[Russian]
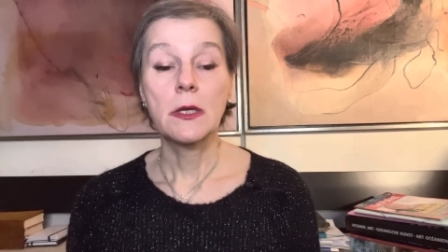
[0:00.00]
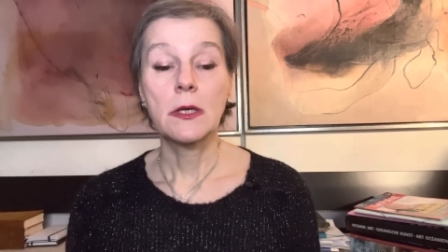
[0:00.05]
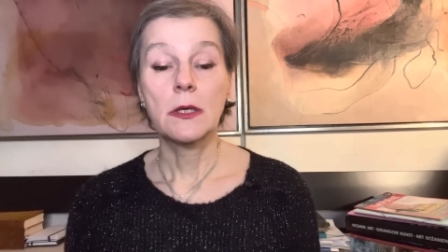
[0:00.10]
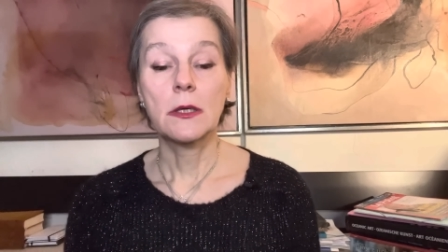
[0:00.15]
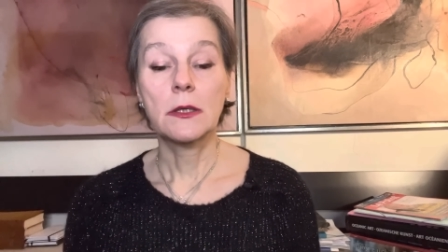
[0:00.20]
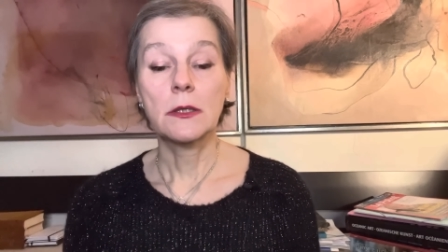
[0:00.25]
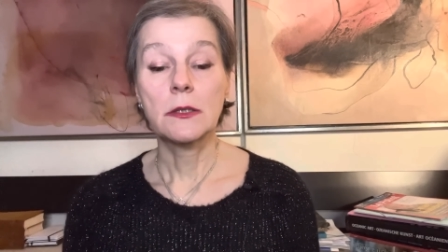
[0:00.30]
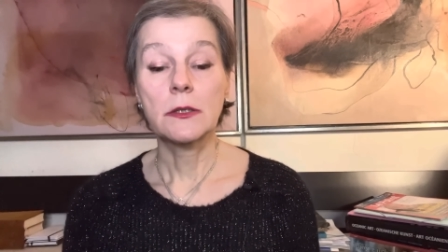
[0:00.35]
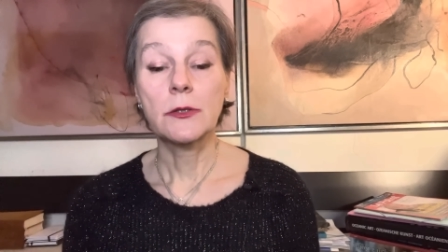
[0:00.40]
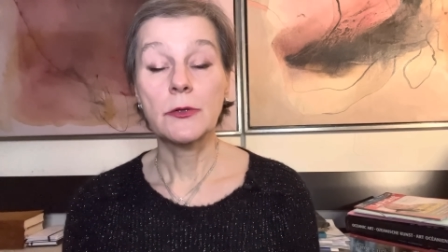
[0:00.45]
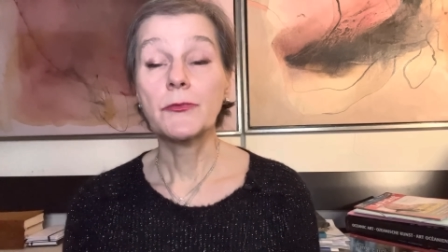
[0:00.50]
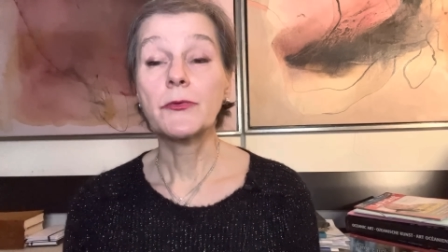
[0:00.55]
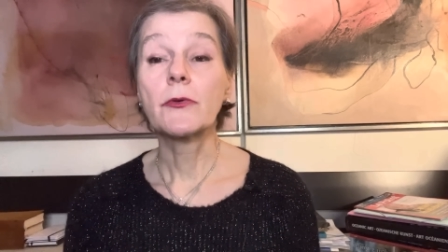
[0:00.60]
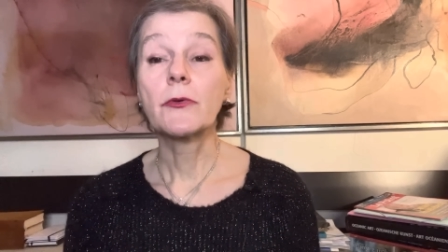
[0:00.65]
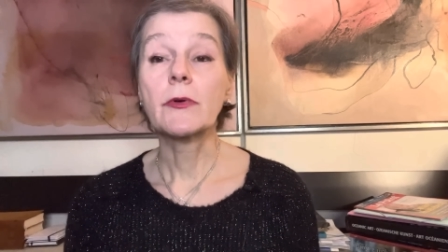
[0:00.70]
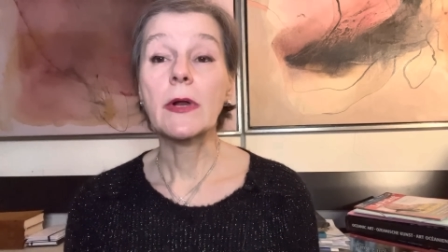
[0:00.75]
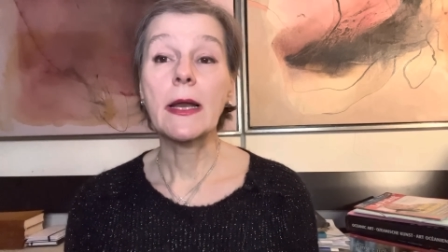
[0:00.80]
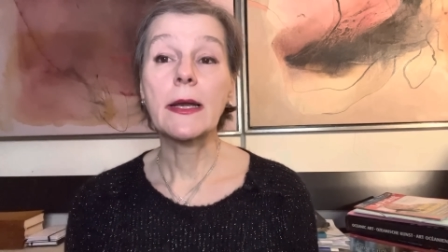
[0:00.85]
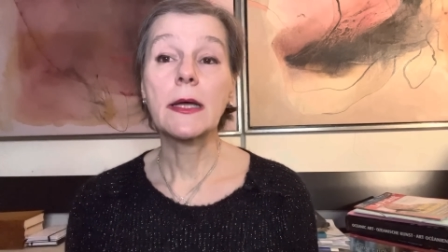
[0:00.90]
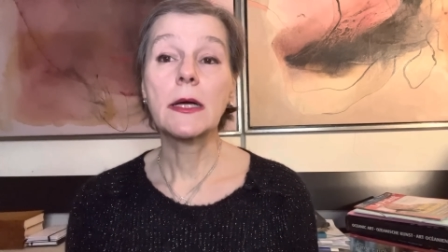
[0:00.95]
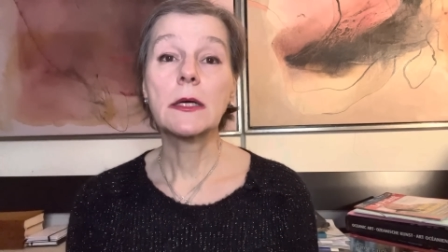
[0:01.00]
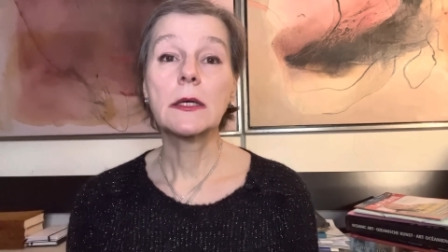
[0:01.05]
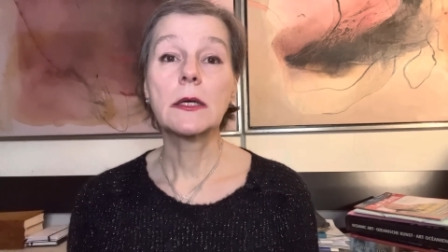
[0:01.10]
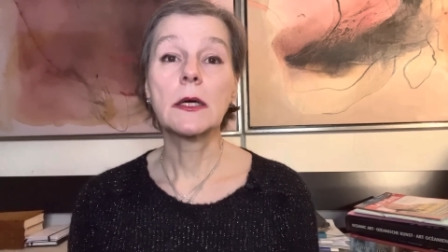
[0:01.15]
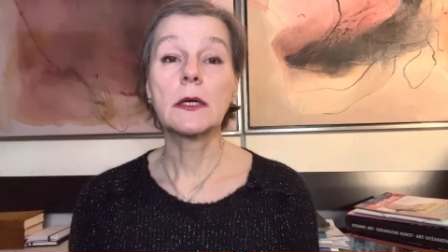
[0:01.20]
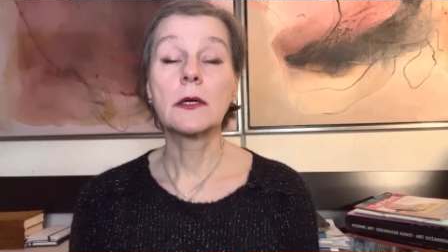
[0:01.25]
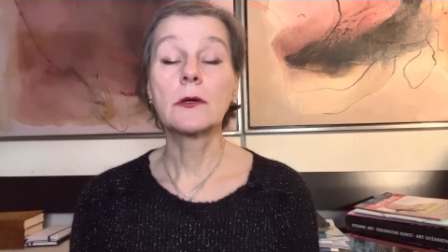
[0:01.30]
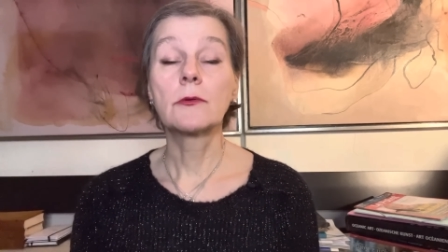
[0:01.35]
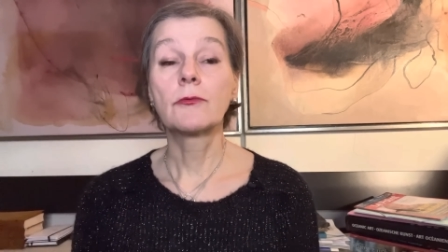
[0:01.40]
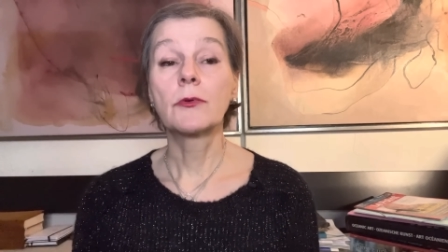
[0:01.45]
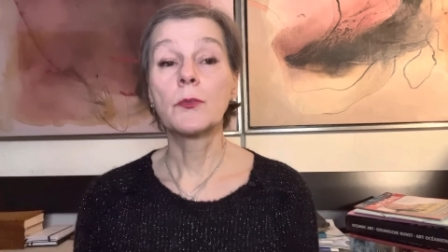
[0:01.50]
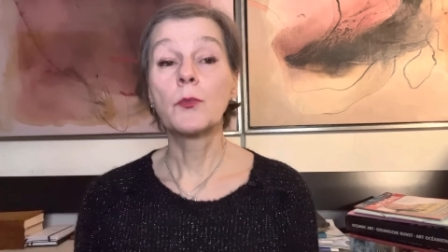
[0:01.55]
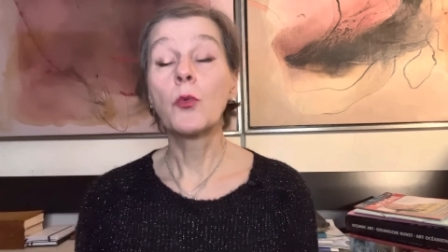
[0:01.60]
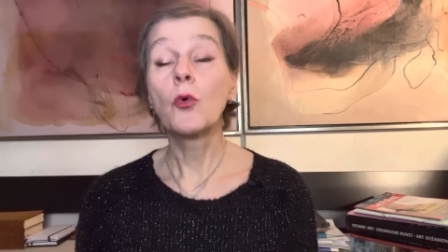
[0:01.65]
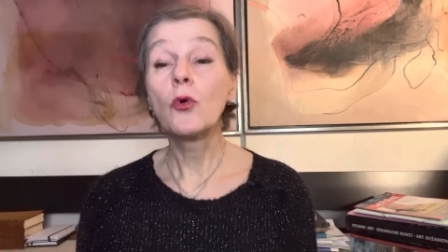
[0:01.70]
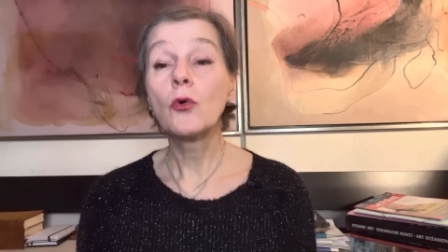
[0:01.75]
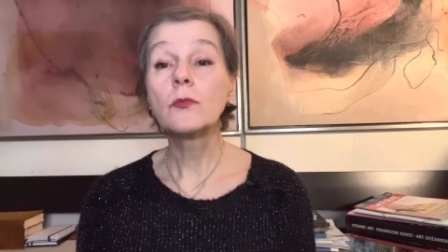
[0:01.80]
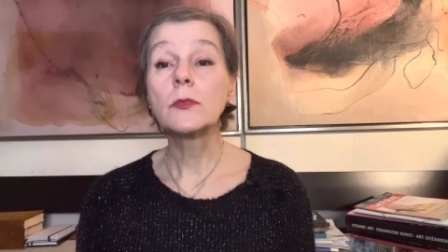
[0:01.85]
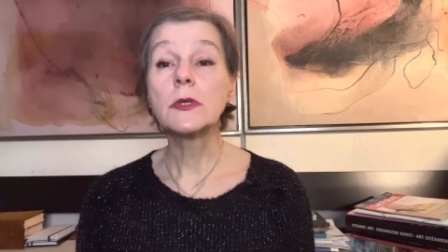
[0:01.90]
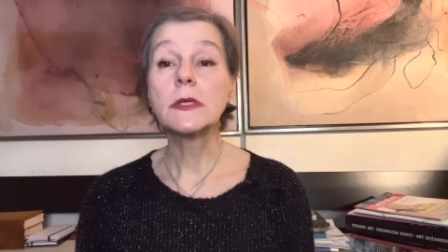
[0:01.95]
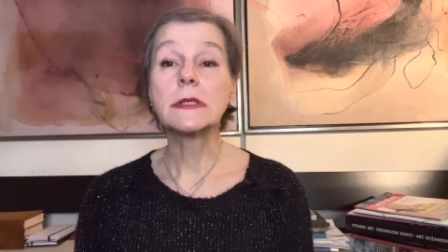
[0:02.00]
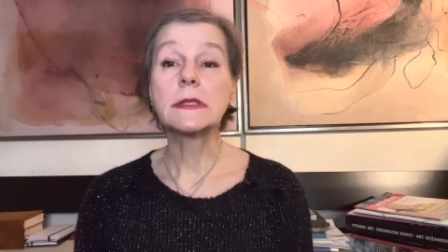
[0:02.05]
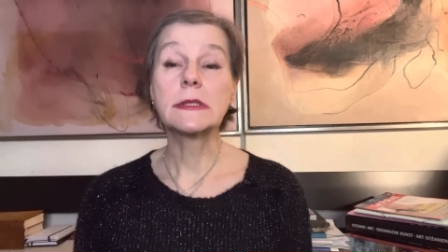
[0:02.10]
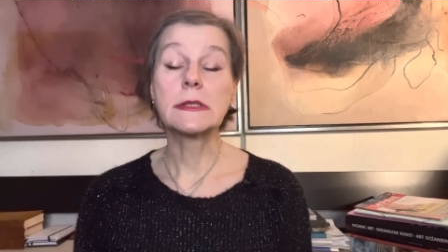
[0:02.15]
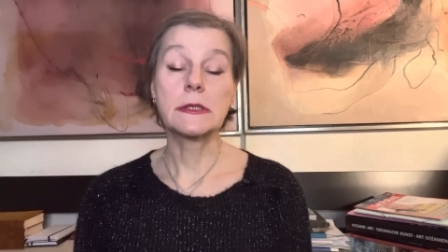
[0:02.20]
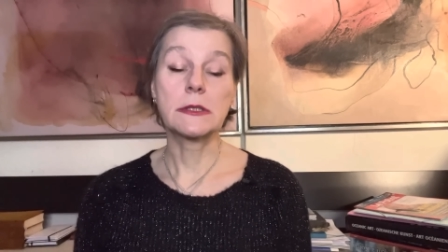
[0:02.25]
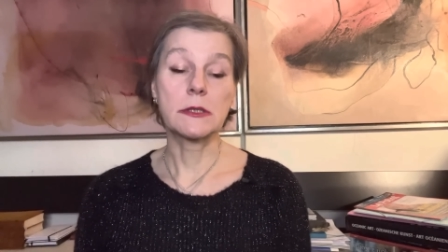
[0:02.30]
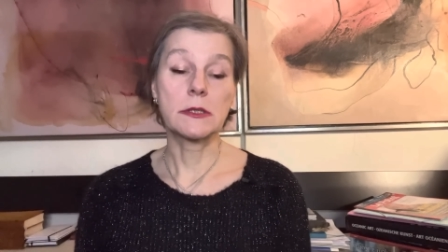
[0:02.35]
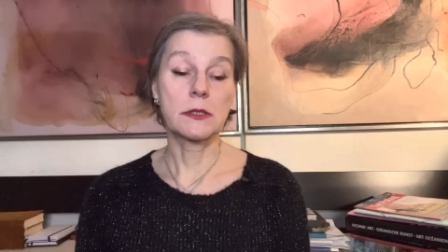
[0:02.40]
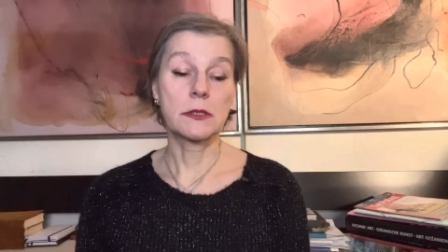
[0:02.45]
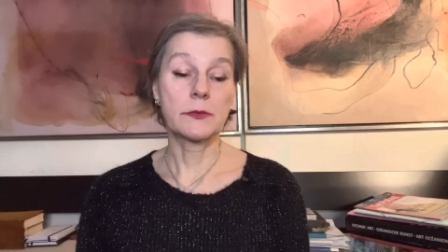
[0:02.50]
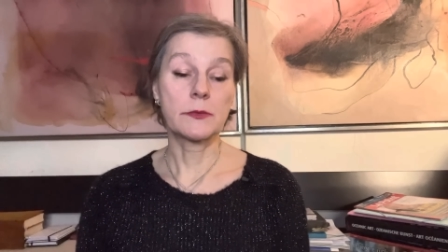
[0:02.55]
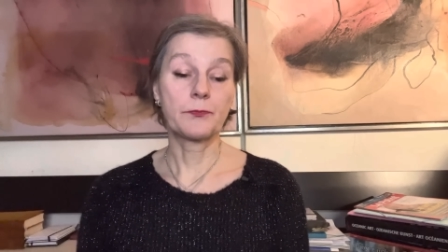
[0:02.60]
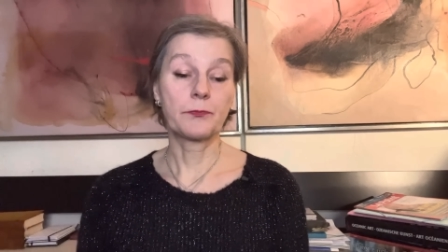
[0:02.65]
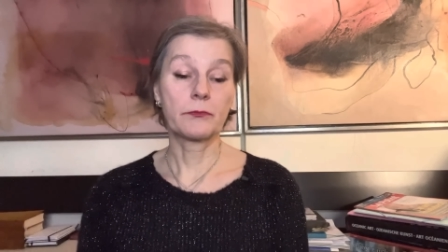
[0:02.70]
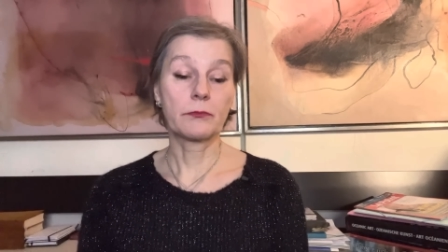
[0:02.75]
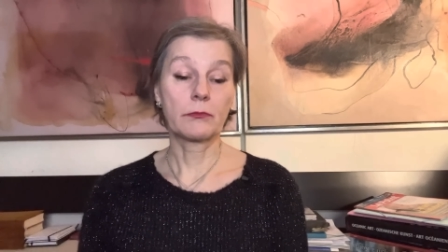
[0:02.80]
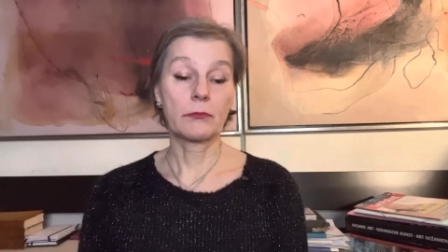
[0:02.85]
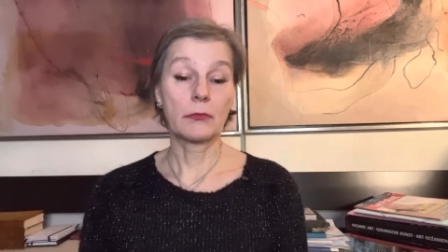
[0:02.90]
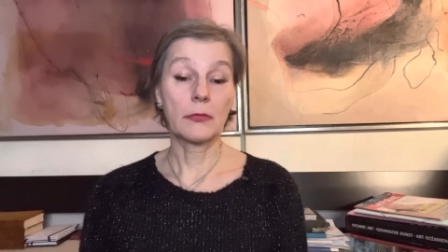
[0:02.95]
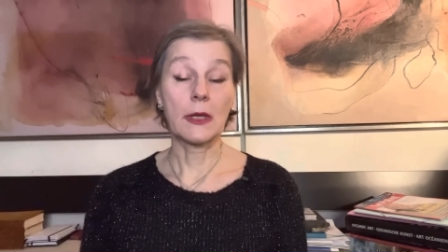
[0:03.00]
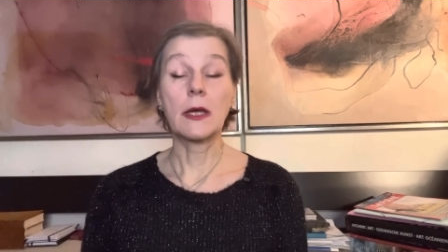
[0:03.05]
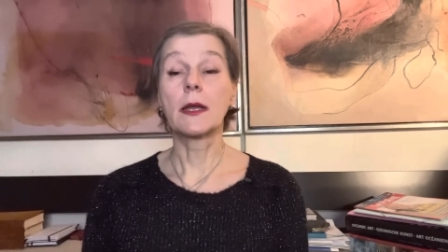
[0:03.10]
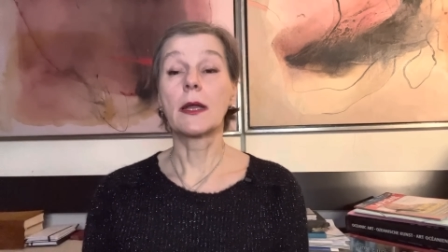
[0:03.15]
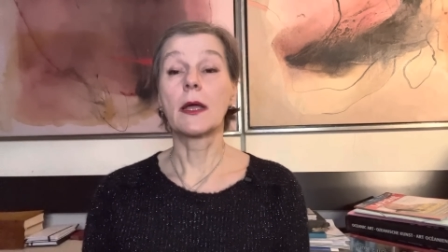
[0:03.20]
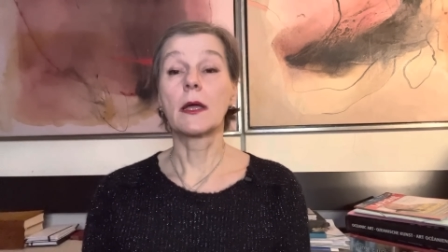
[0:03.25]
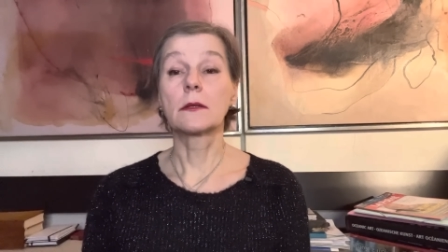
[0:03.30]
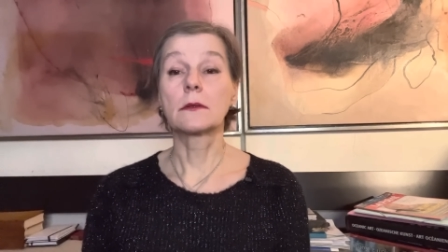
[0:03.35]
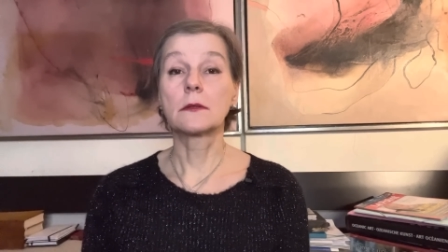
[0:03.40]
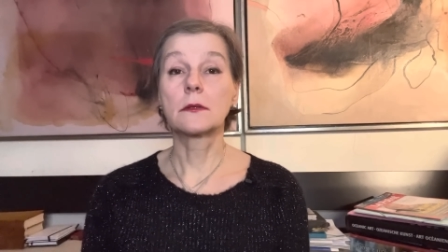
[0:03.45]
Э, февраля, как вы помните, ряд